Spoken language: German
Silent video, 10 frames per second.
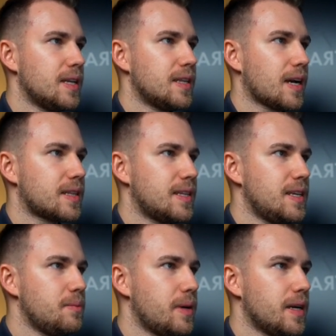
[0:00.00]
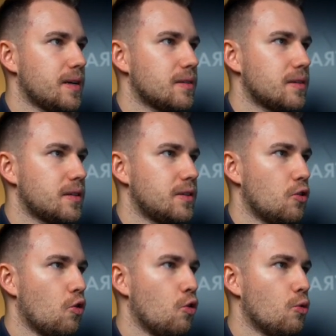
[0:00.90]
Nachdem er
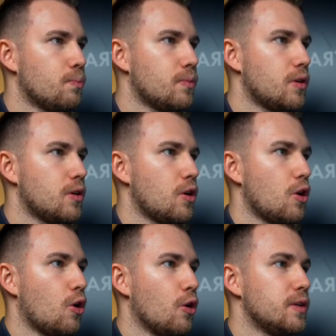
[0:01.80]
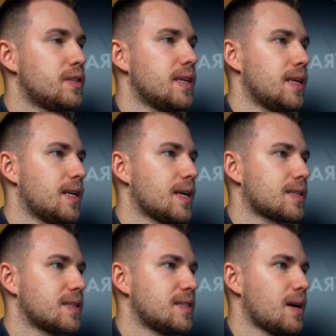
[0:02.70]
hier oben heute in der
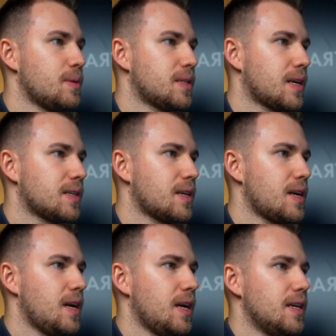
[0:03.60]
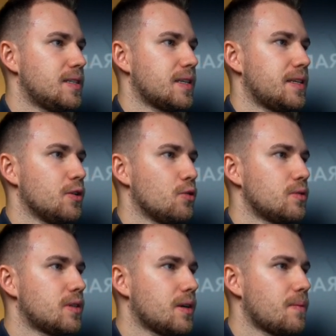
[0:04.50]
Nacht gesammelt hat, ist er hier
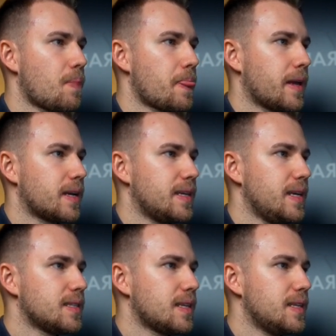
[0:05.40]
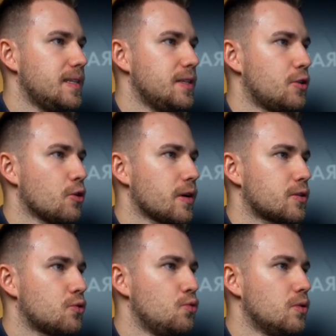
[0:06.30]
runter, ging dann in die
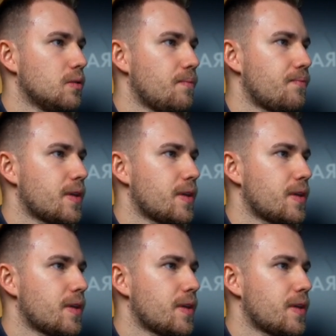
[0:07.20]
Korrektur